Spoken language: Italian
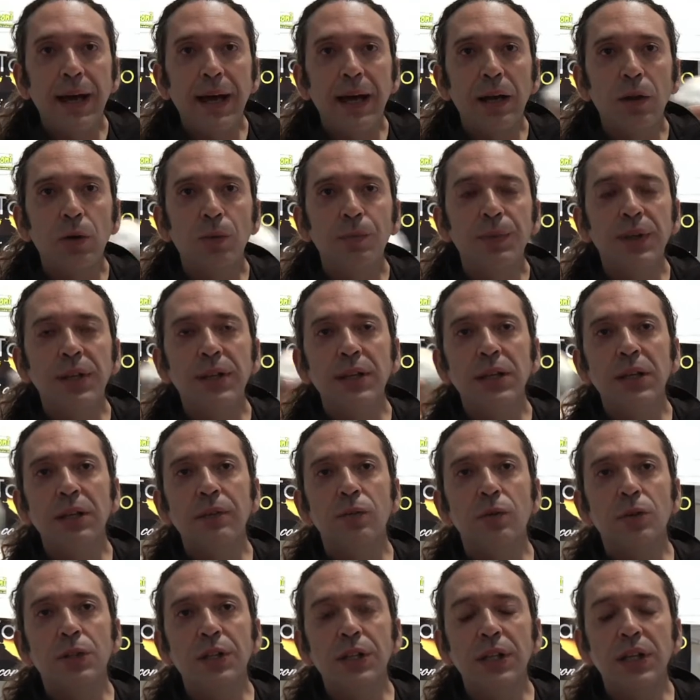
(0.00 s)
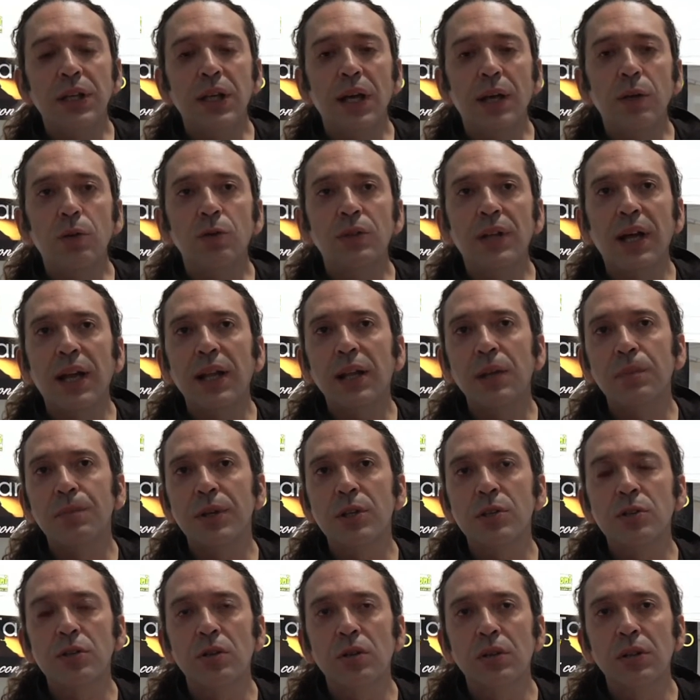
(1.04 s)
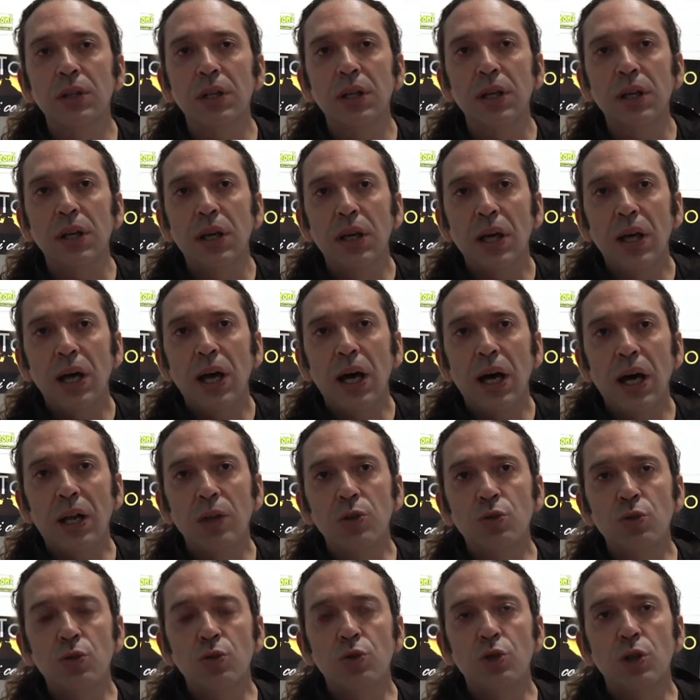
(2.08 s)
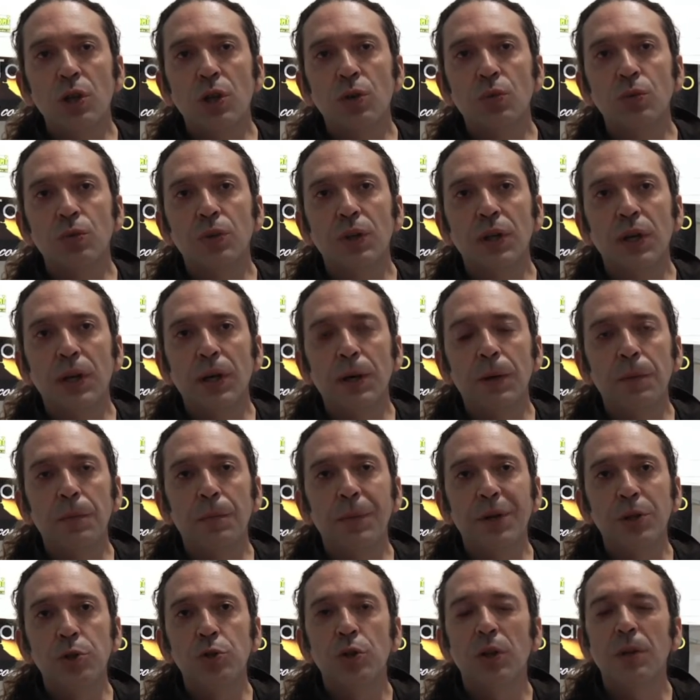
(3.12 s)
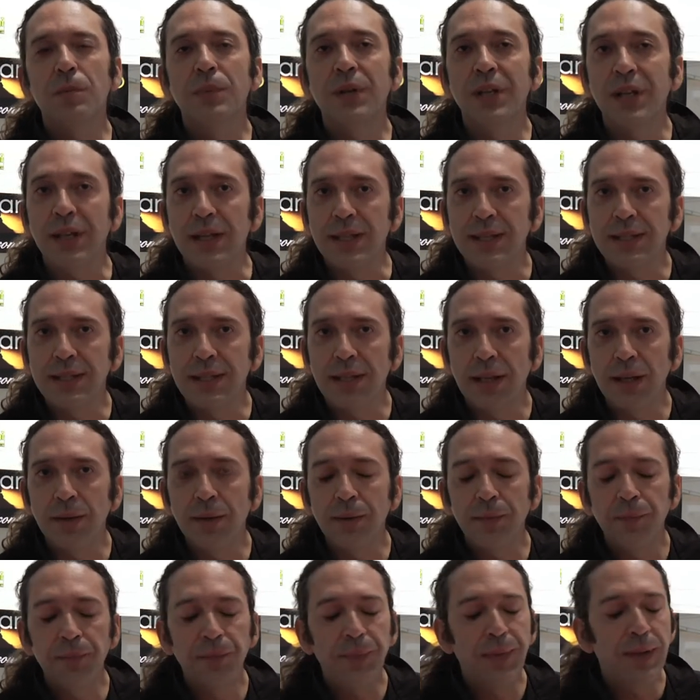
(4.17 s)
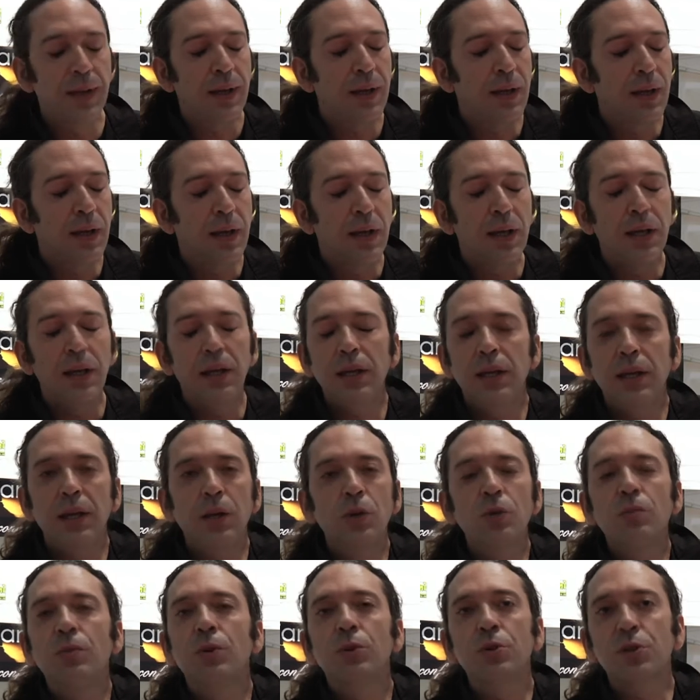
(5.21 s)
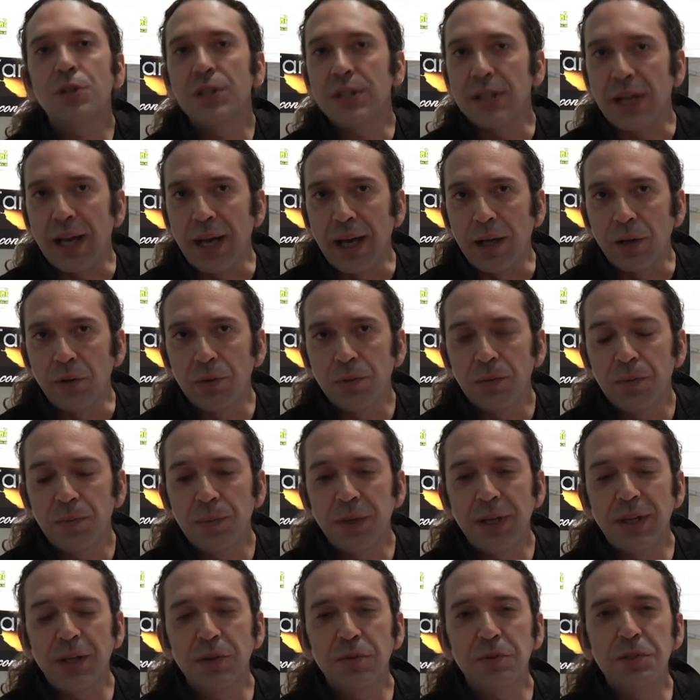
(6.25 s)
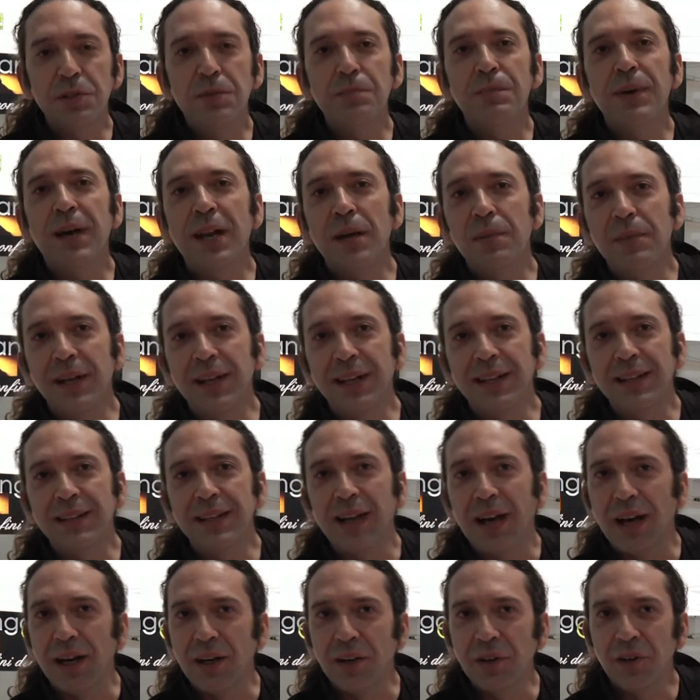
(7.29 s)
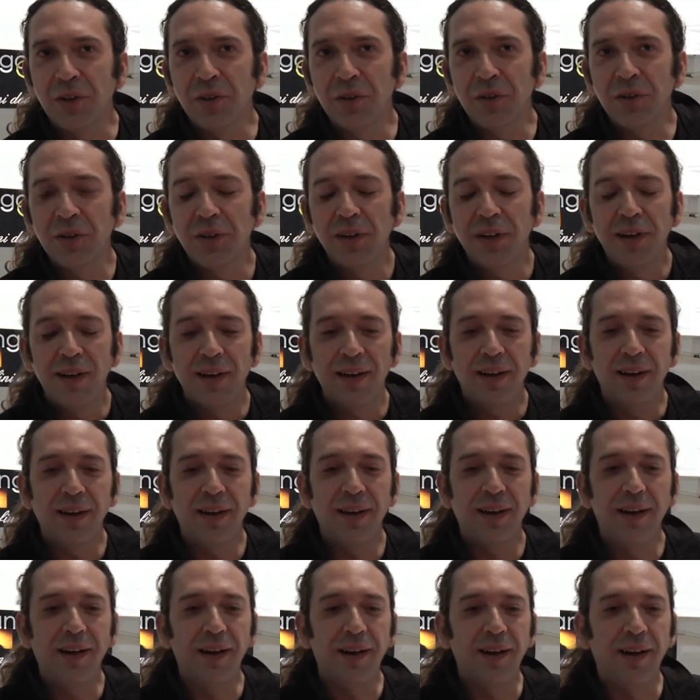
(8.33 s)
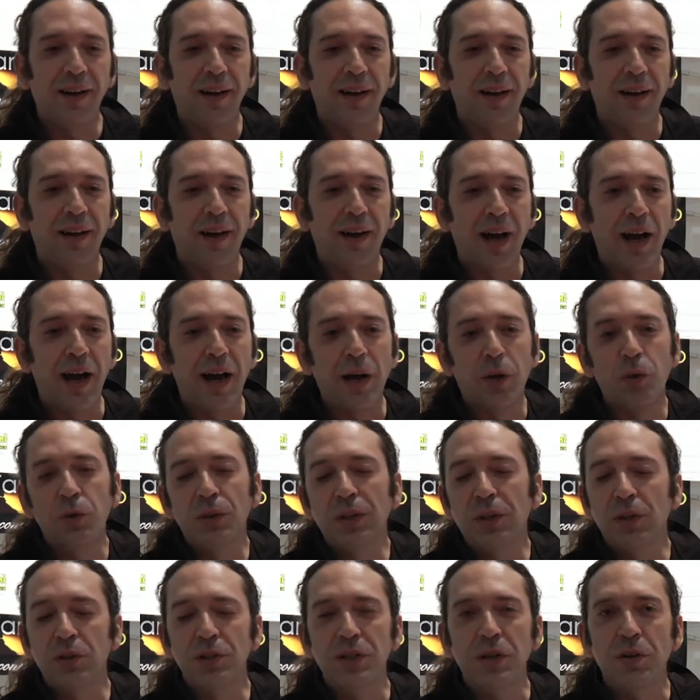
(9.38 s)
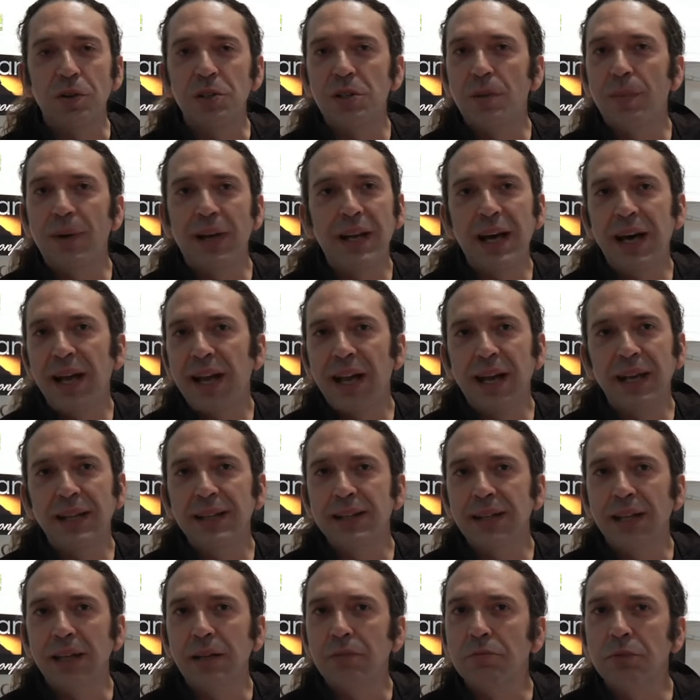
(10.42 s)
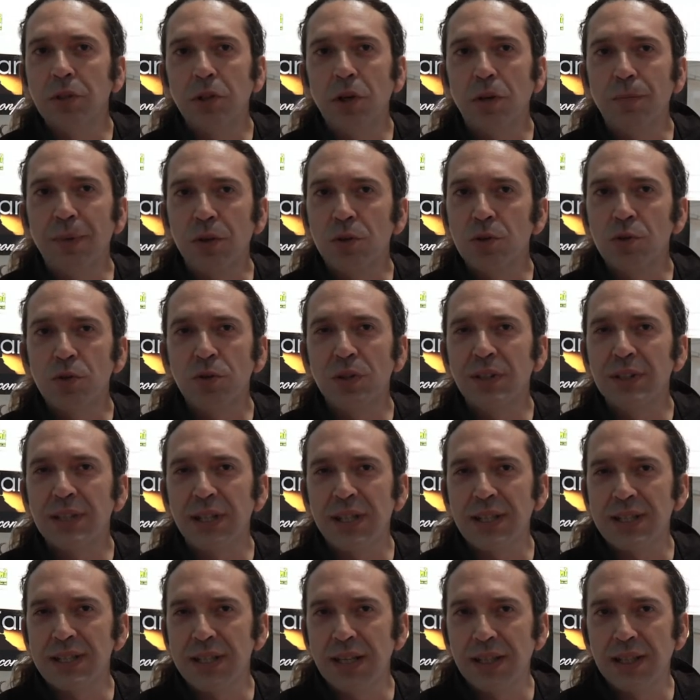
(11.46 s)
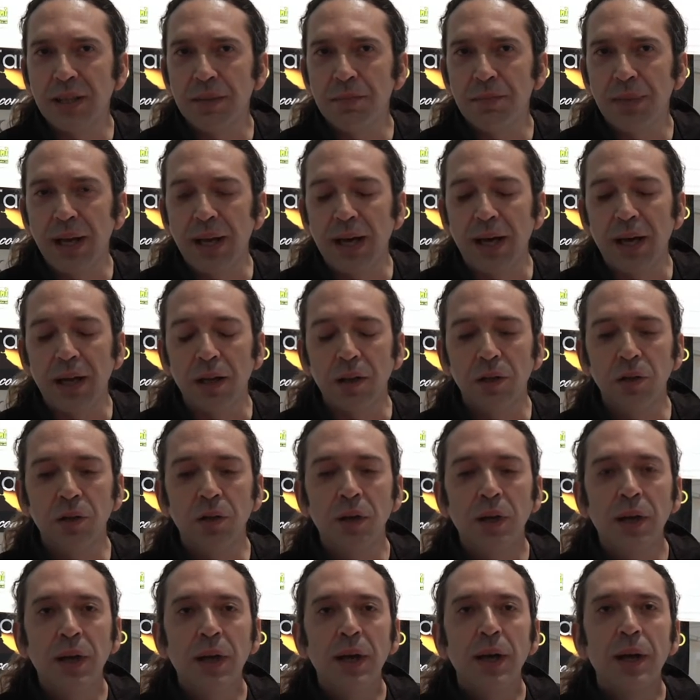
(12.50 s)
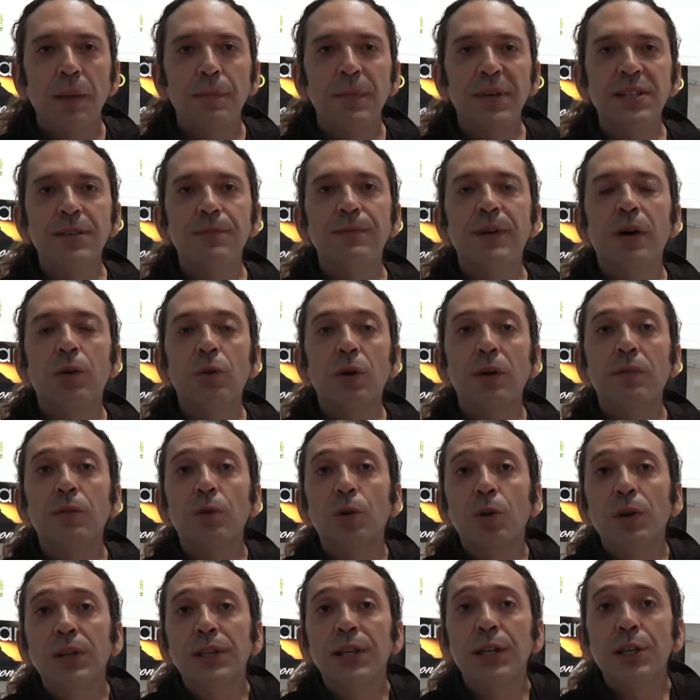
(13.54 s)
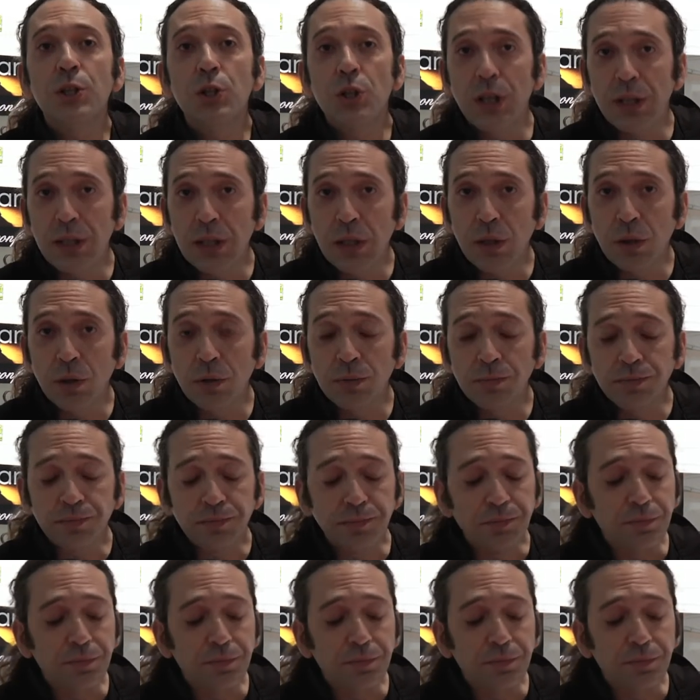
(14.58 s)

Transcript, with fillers: ha l'obiettivo di aiutare le persone a raggiungere un maggiore benessere in un modo strano, perché non si impara a ballare tango, eh, alcuni lo sanno già ballare, altri no, ma non sono interessati a impararlo, ma si fa un lavoro energetico